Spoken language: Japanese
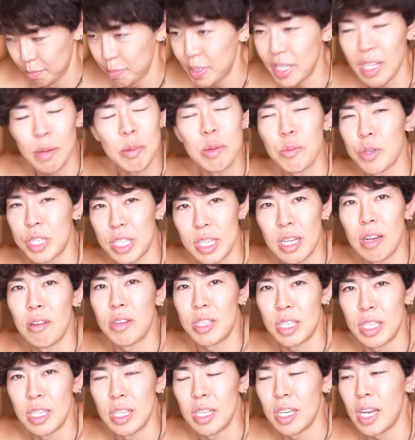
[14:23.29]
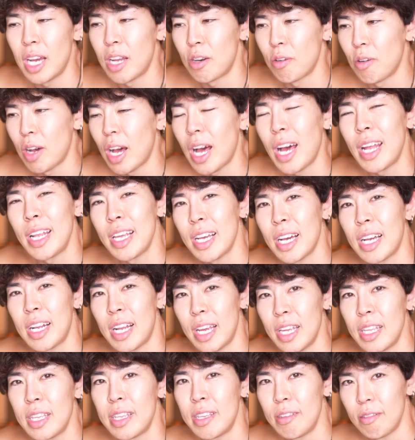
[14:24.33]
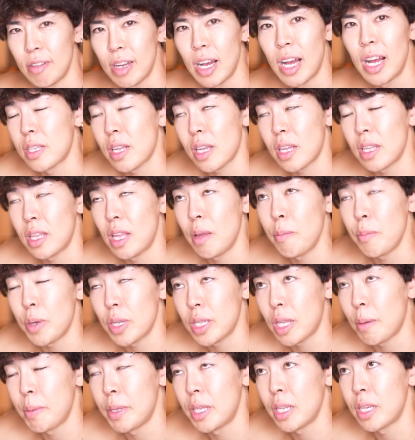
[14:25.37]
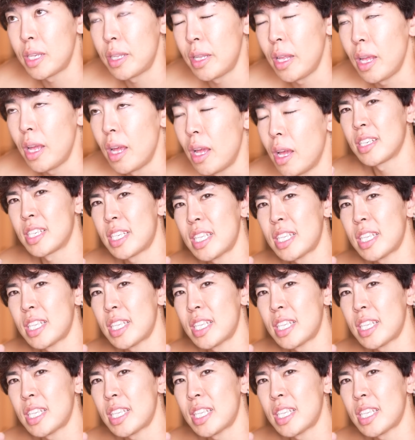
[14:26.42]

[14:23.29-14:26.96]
見た目も違うしあの張りがないっていうかさっき天ぷら食べてきて